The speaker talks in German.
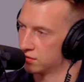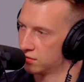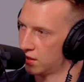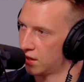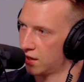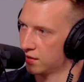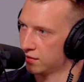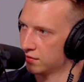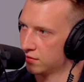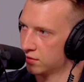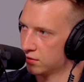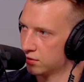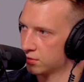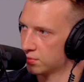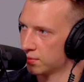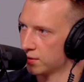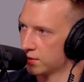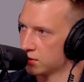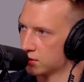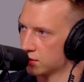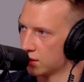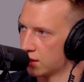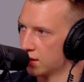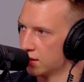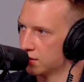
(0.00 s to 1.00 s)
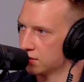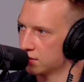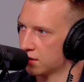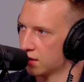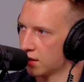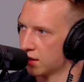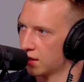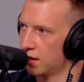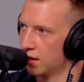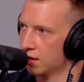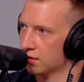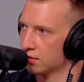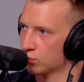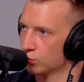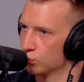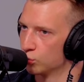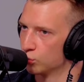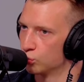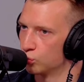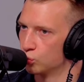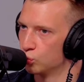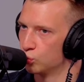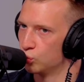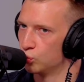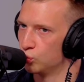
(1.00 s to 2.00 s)
Daten entsprechend einträgt
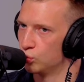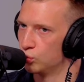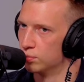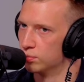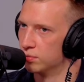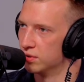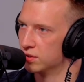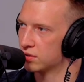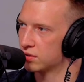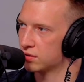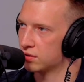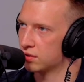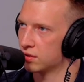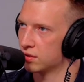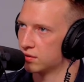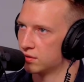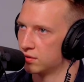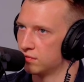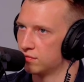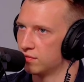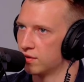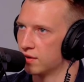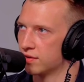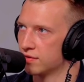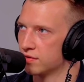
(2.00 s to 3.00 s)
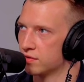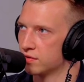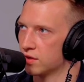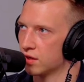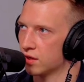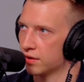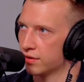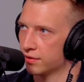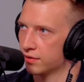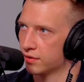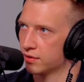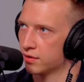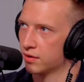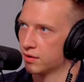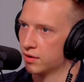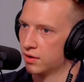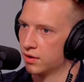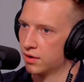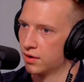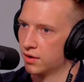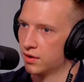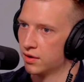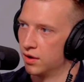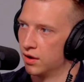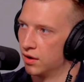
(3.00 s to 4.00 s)
und du misst ja diverse Sachen,
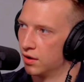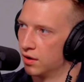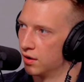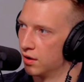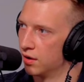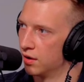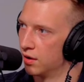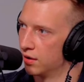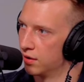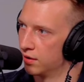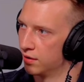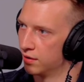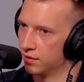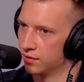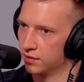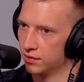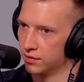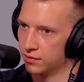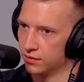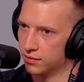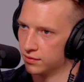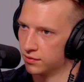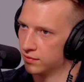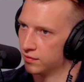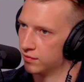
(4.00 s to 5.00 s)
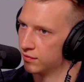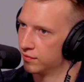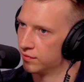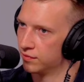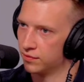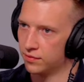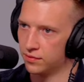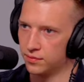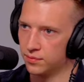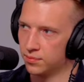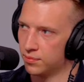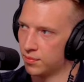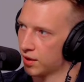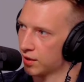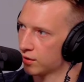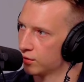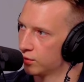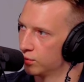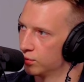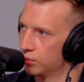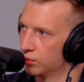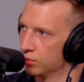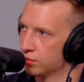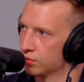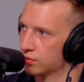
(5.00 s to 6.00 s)
äh,
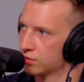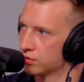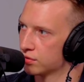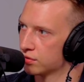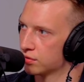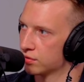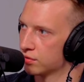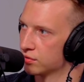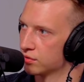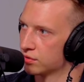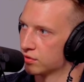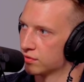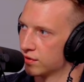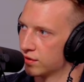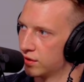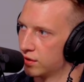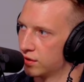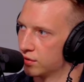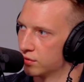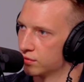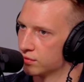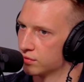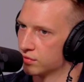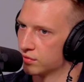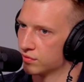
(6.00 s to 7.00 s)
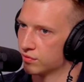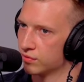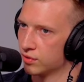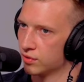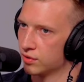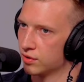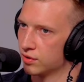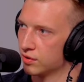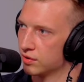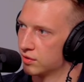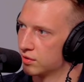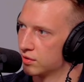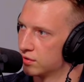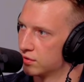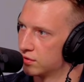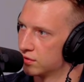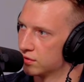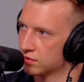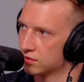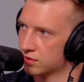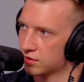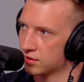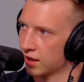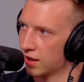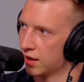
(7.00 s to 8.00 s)
Makros und so weiter und so fort. Alles, was
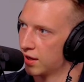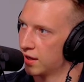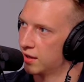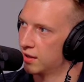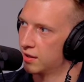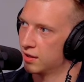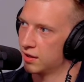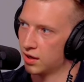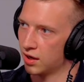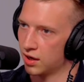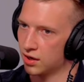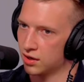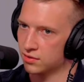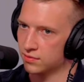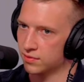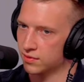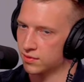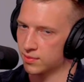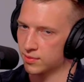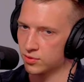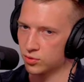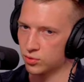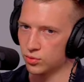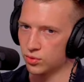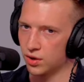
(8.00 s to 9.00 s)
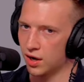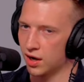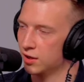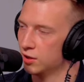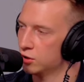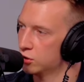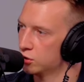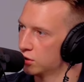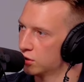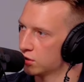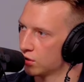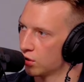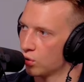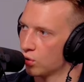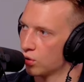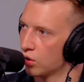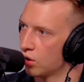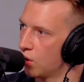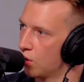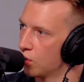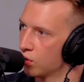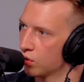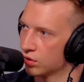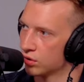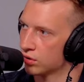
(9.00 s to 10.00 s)
Das Training, alles, was man so reinschickt, auch,
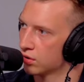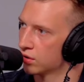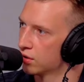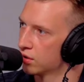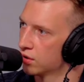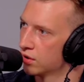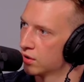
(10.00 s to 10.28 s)
auch